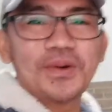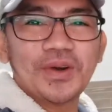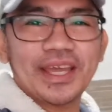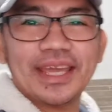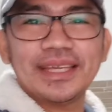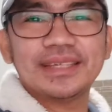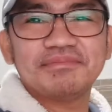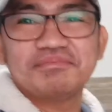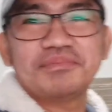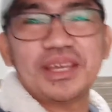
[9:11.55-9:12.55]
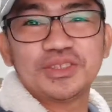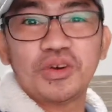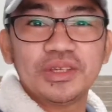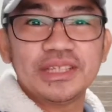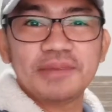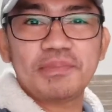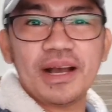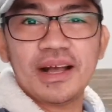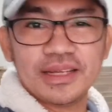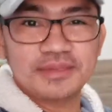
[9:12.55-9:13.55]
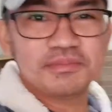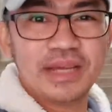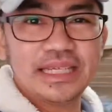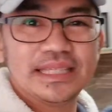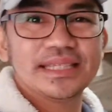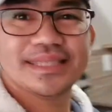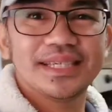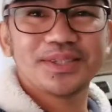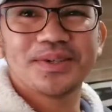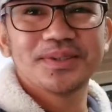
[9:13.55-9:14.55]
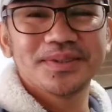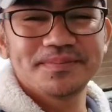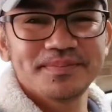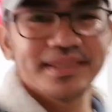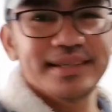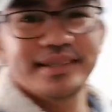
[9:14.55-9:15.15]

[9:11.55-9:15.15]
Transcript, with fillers: Okay, medyo hindi pa rin malinis dito, no?